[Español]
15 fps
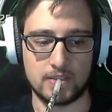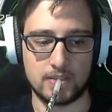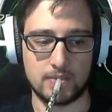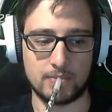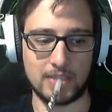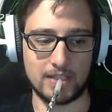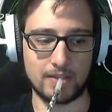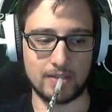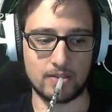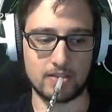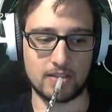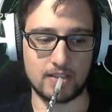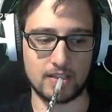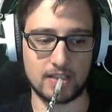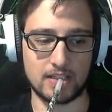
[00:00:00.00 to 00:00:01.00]
Vale, vamos
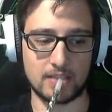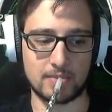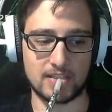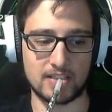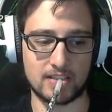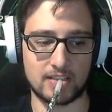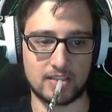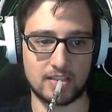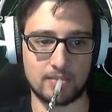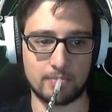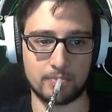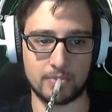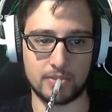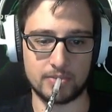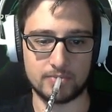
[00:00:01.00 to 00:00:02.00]
a darle a que pase el
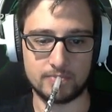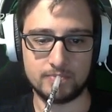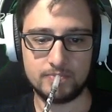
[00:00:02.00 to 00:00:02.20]
tiempo.